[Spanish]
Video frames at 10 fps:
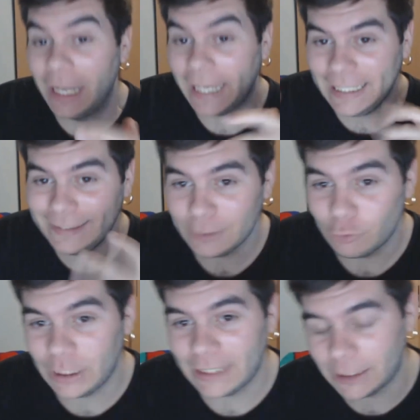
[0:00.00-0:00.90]
queríais
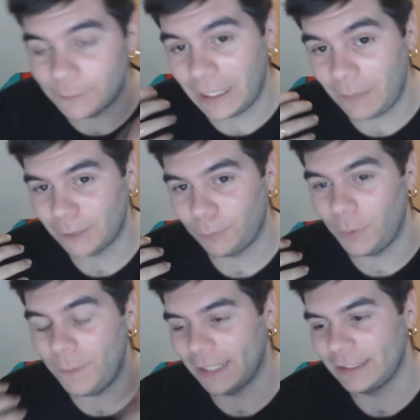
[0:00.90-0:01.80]
escuchar estas palabras por
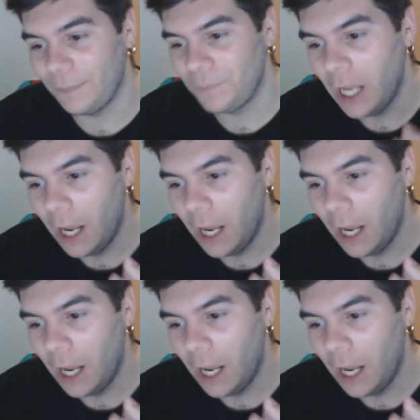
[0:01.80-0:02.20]
mi parte.